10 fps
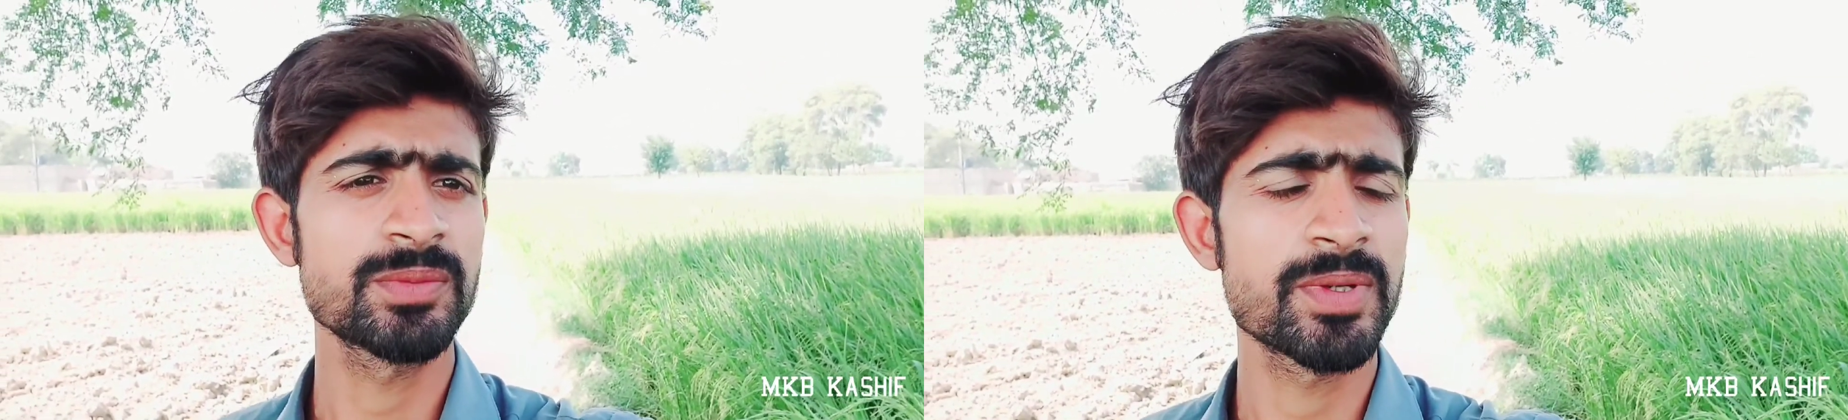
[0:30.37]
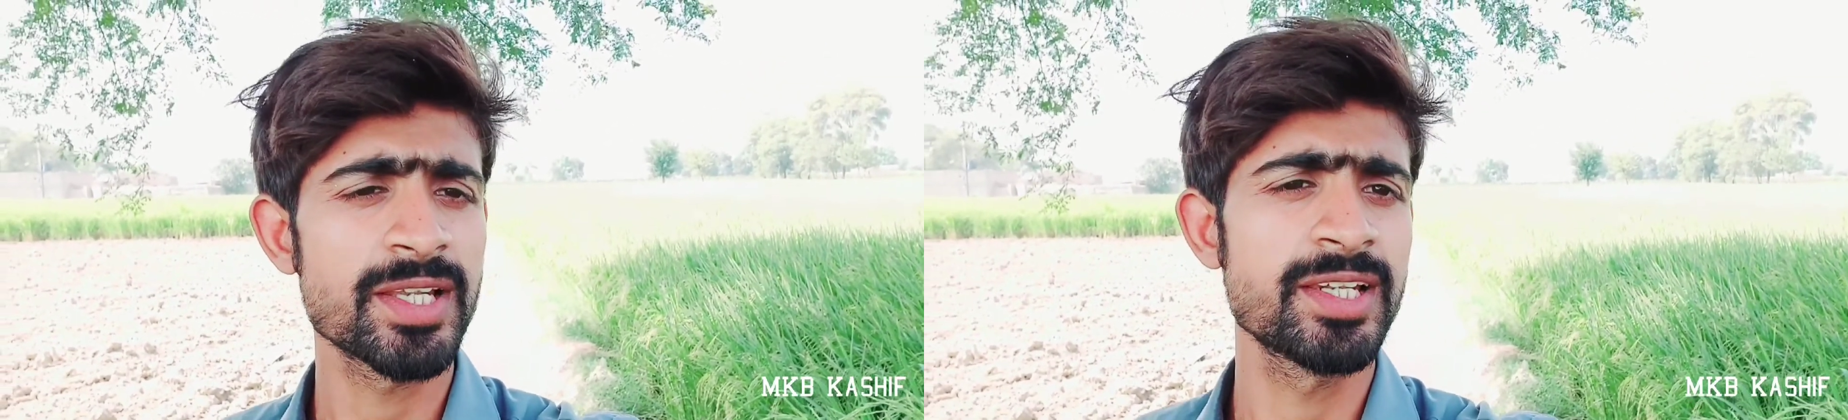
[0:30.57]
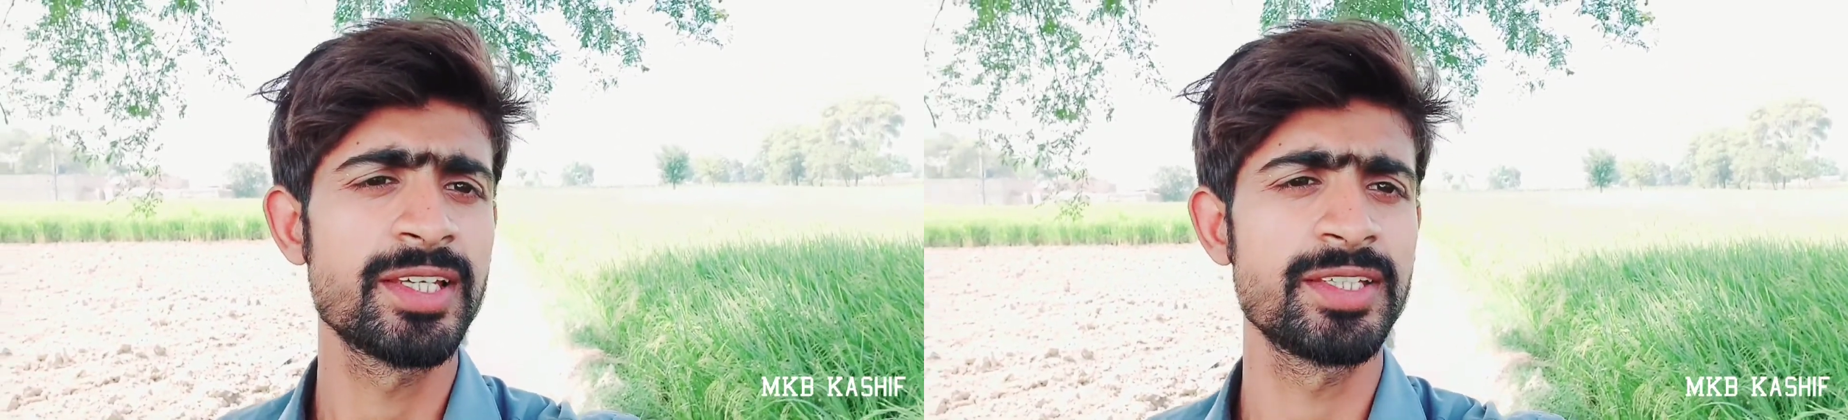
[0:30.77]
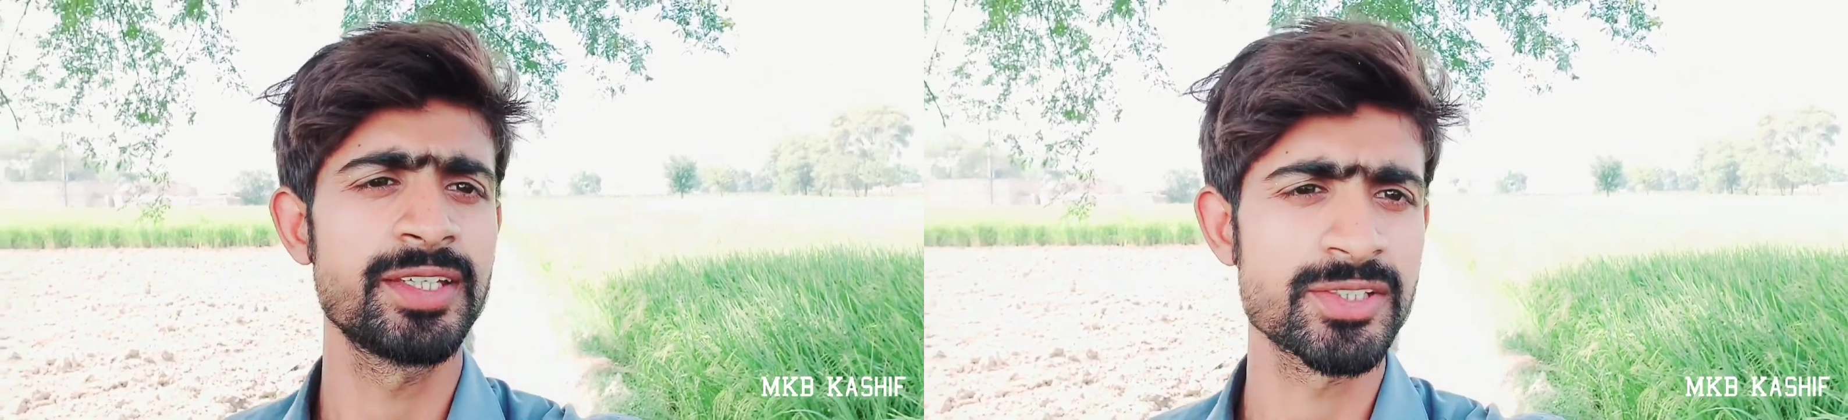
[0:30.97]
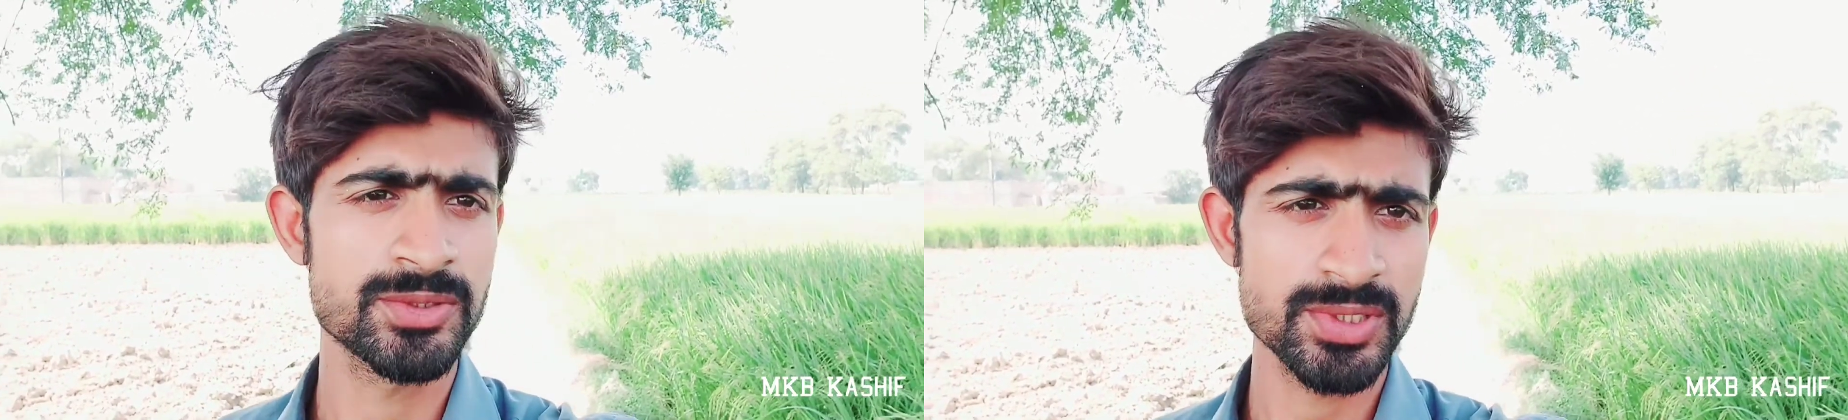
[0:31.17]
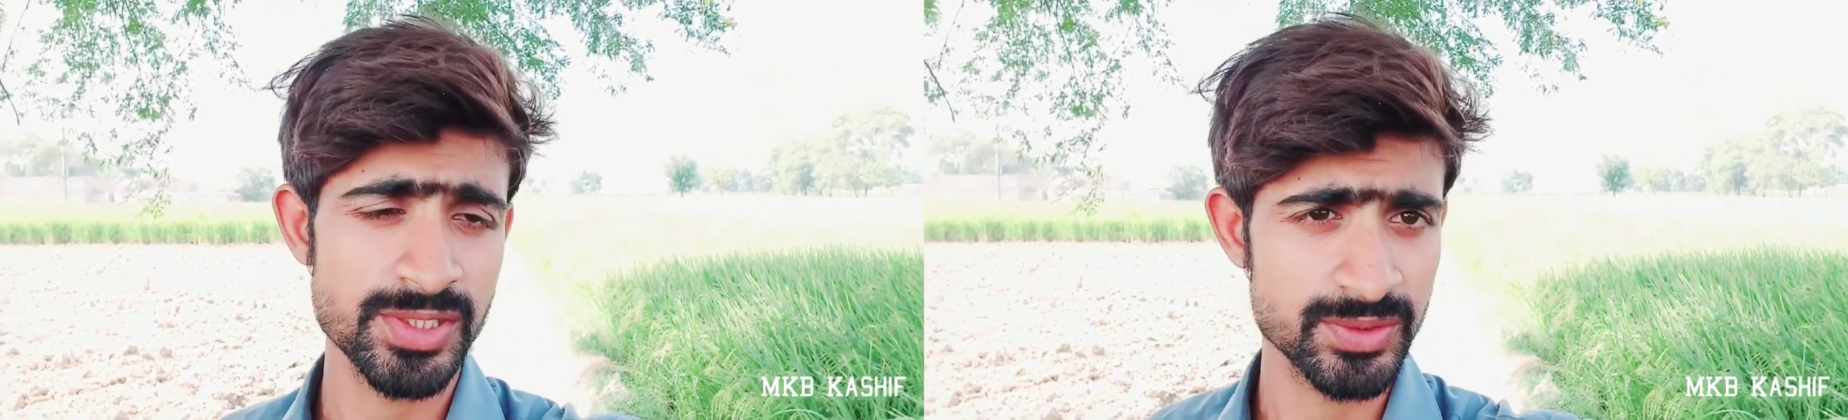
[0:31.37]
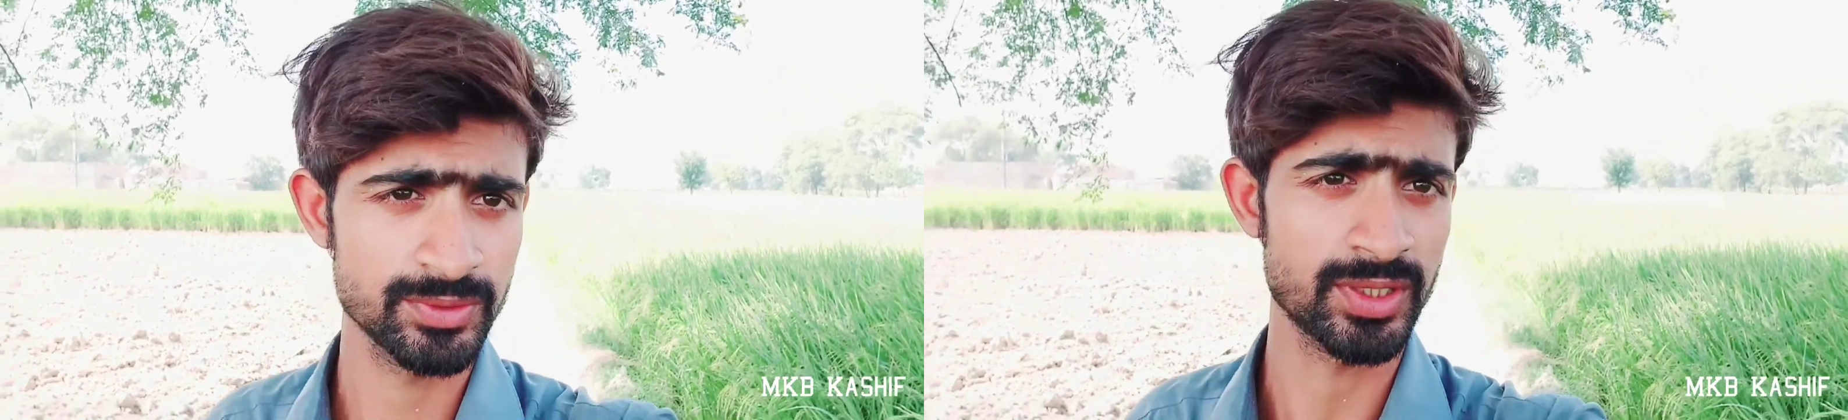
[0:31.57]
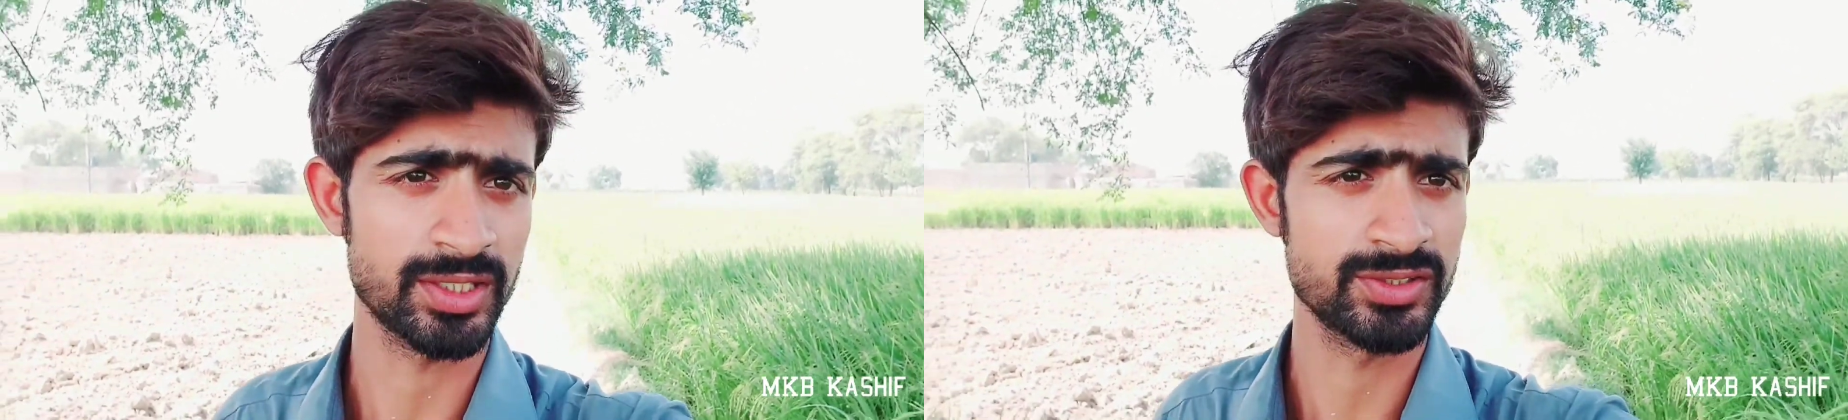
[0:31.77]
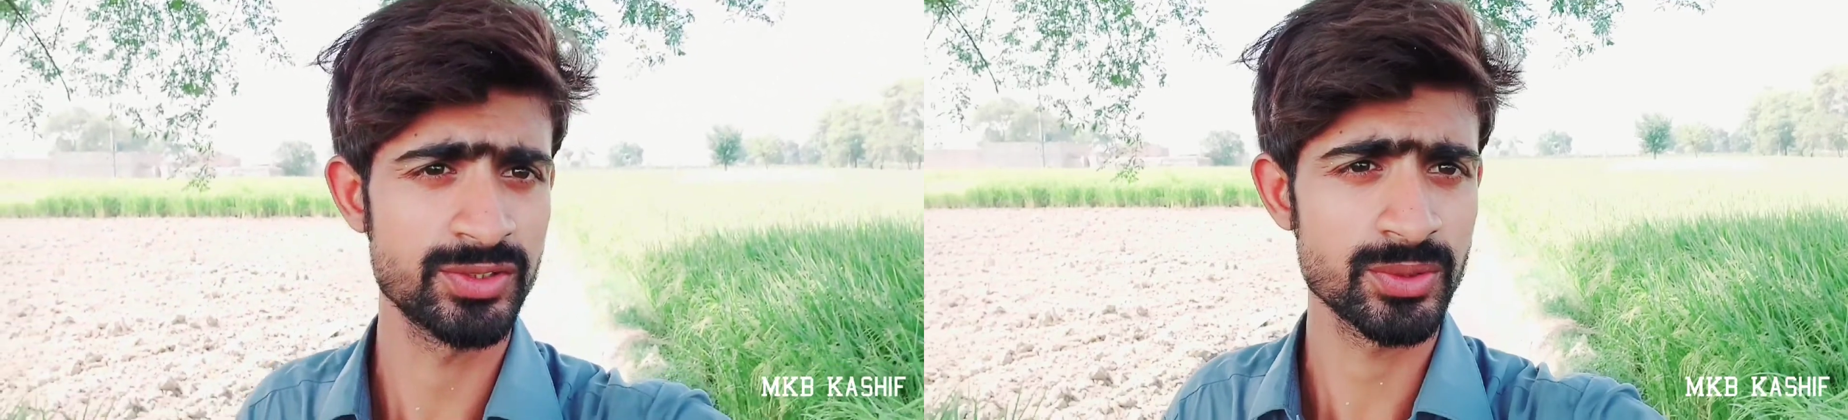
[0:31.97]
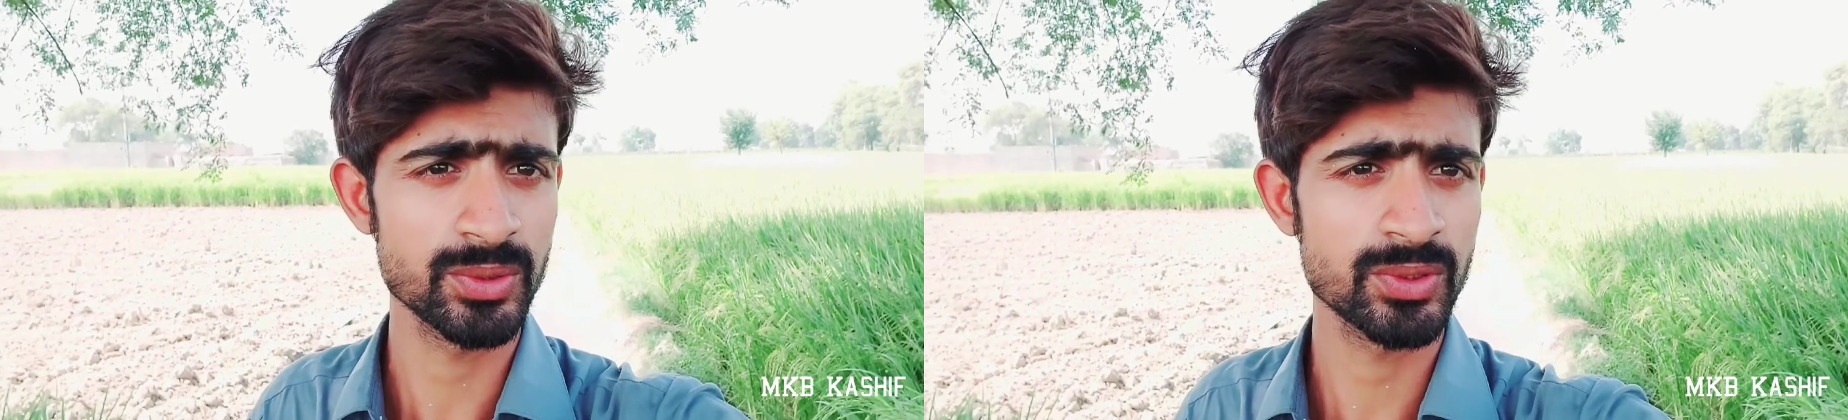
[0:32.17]
पहले ये छोटी सी गुजारिश
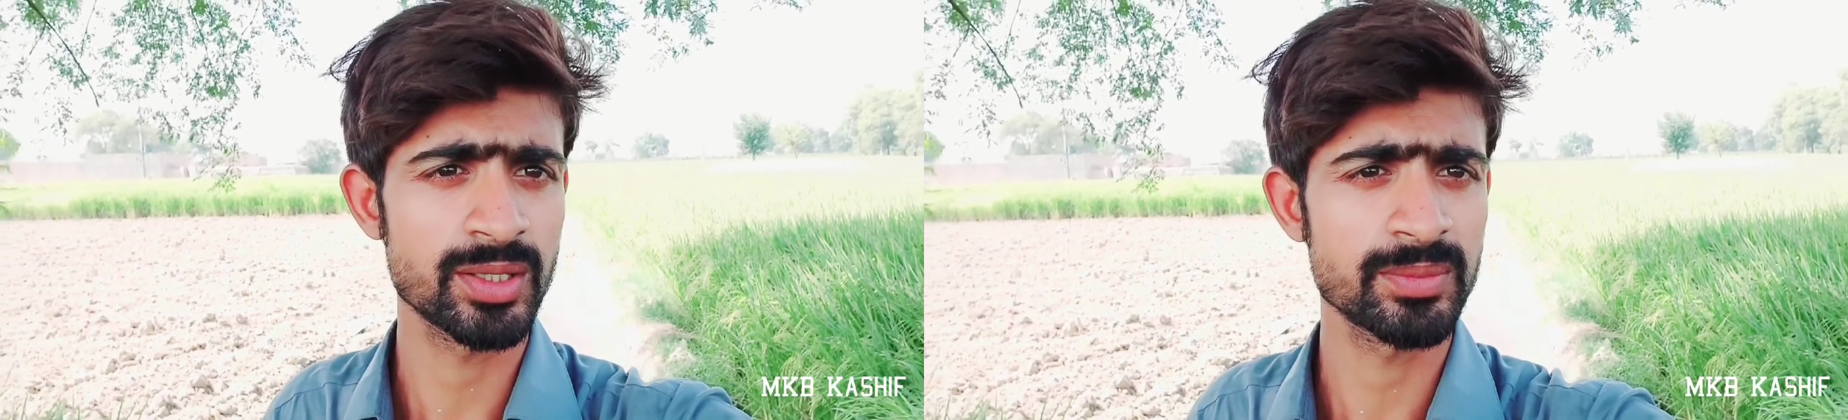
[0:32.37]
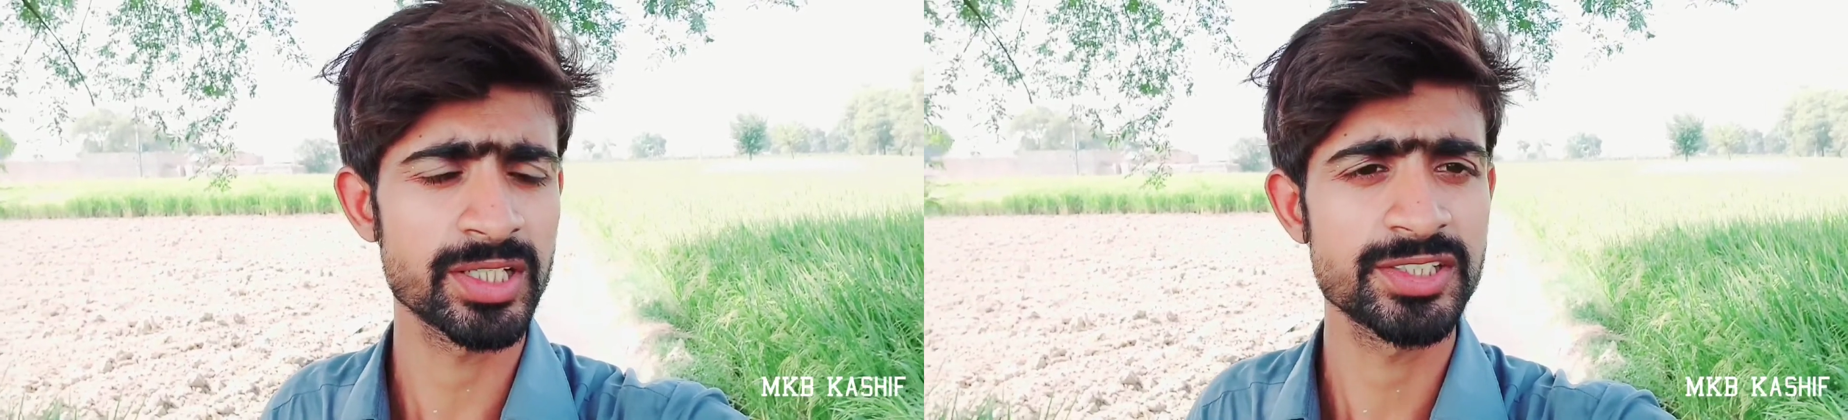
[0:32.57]
जो लोग हमारे